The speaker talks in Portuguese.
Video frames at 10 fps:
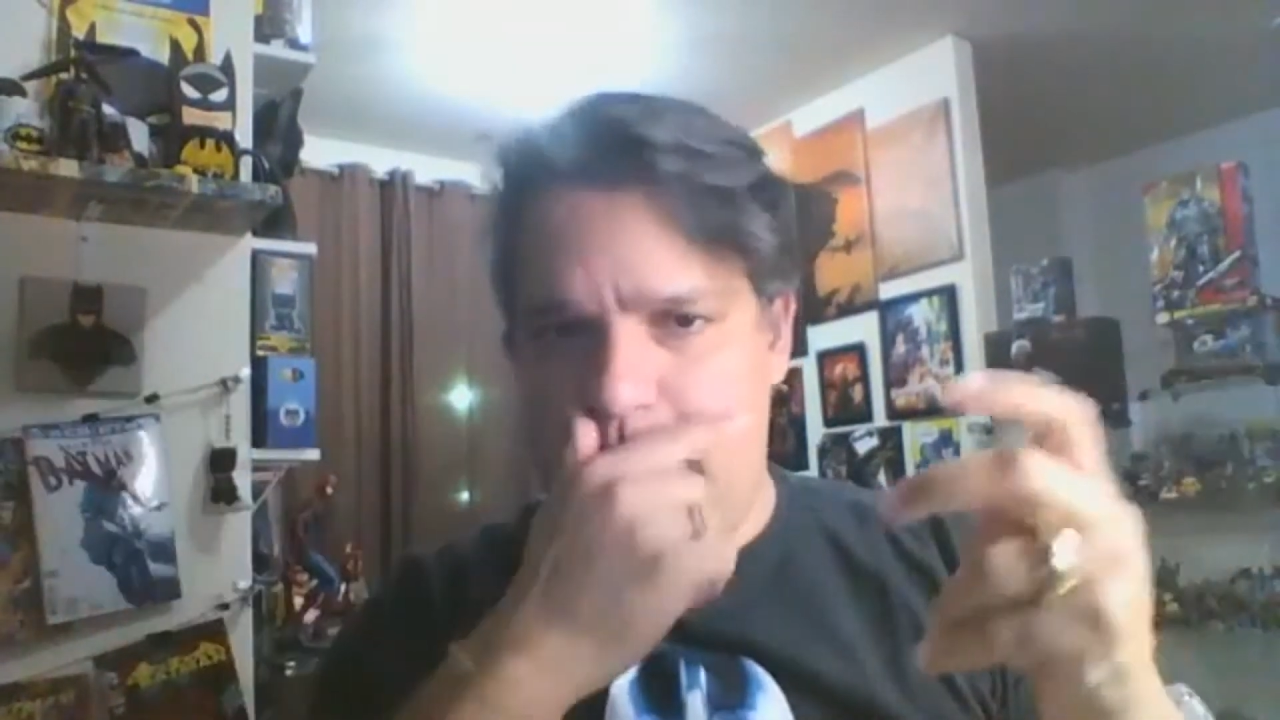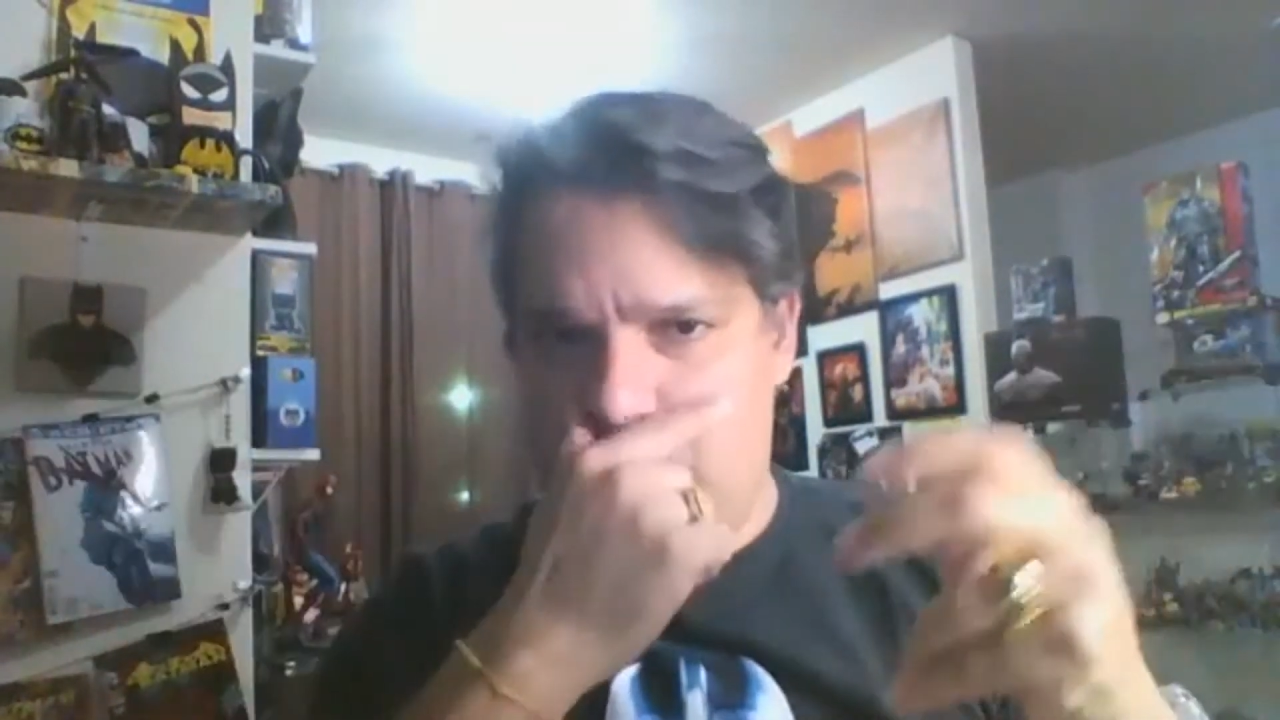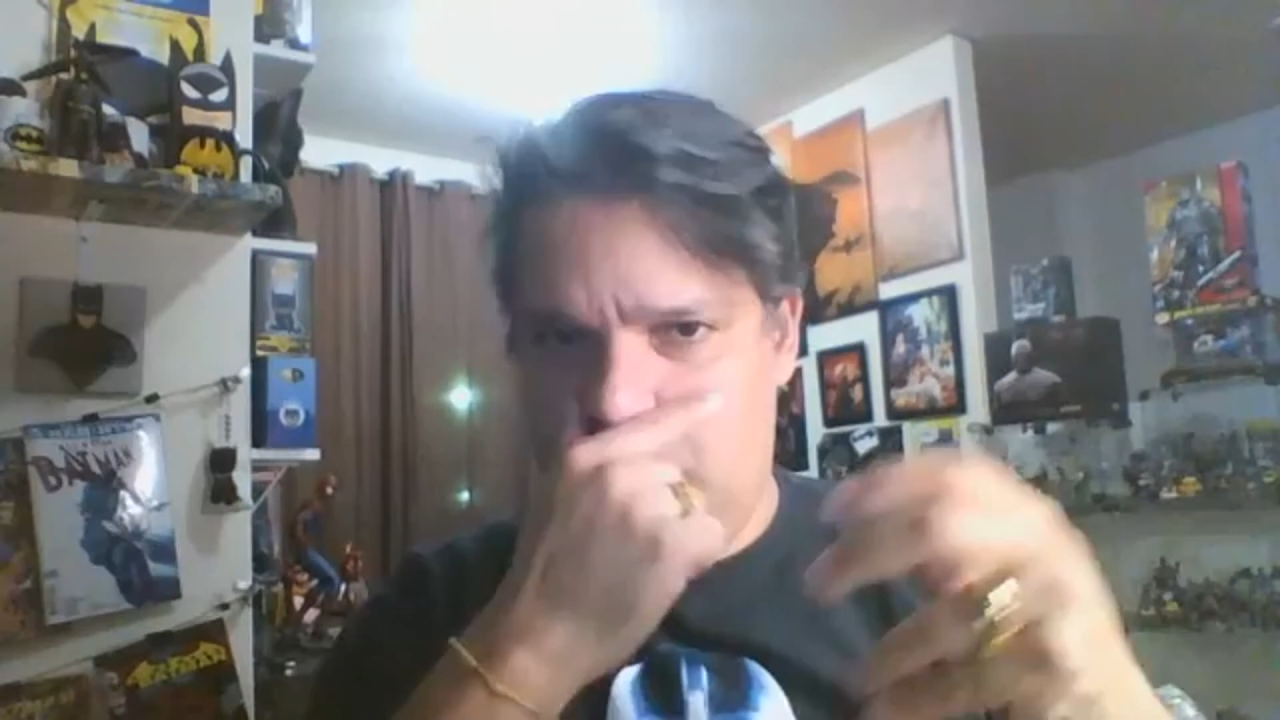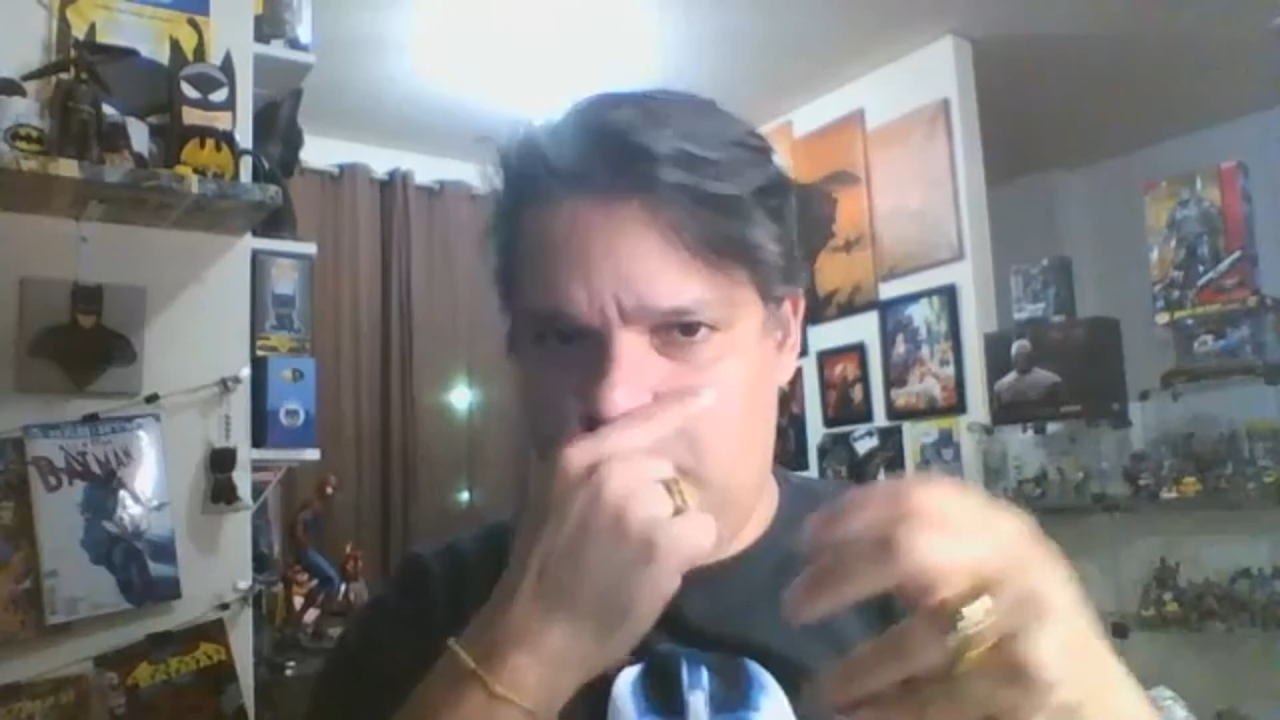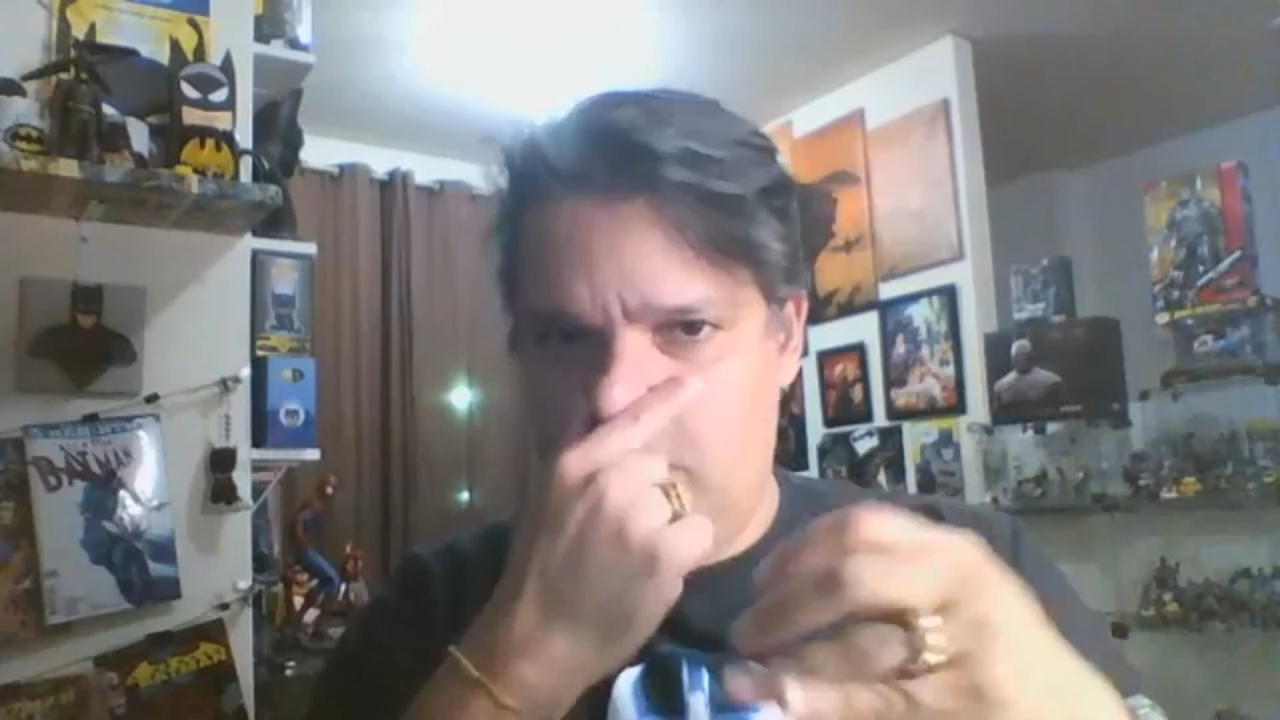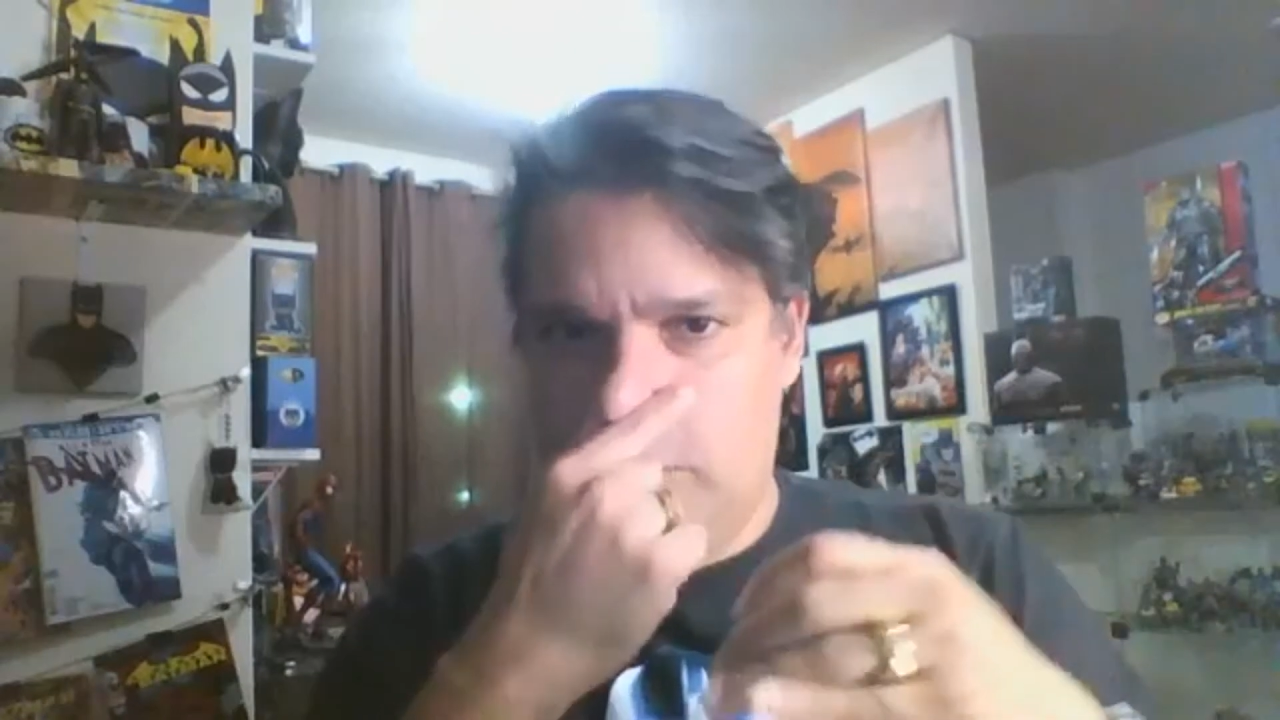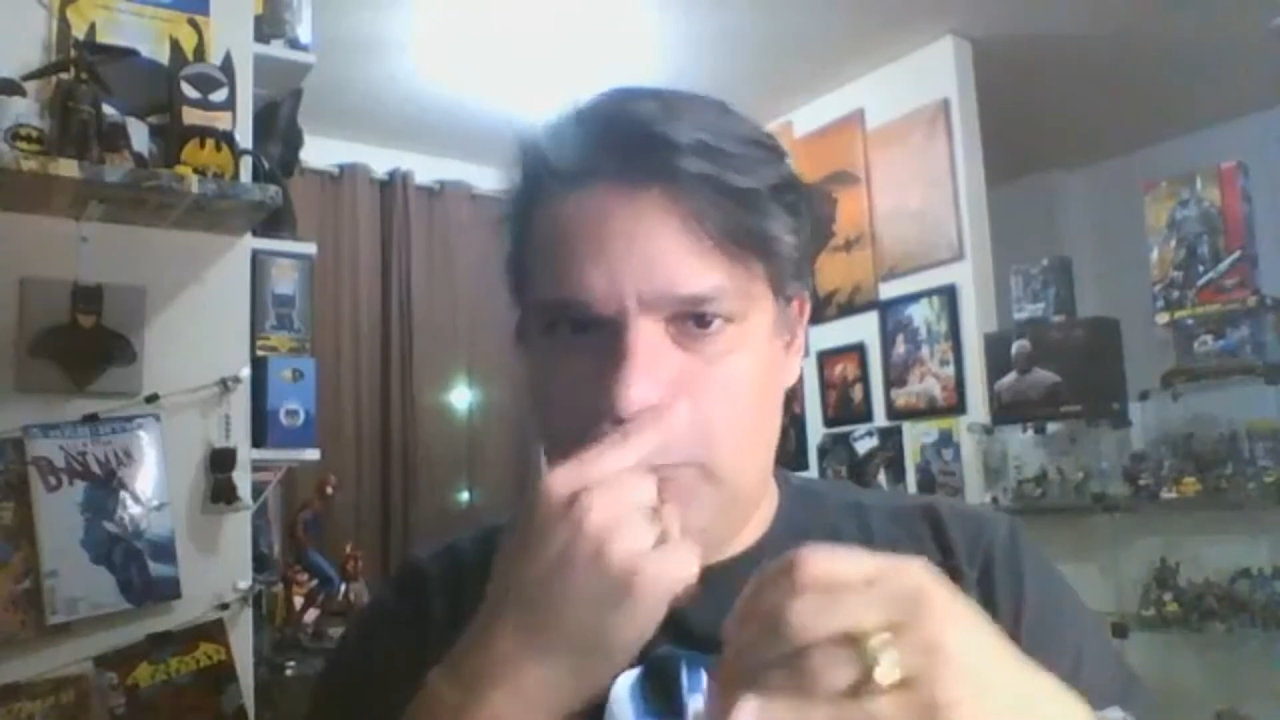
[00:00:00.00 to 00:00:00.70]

pessoal.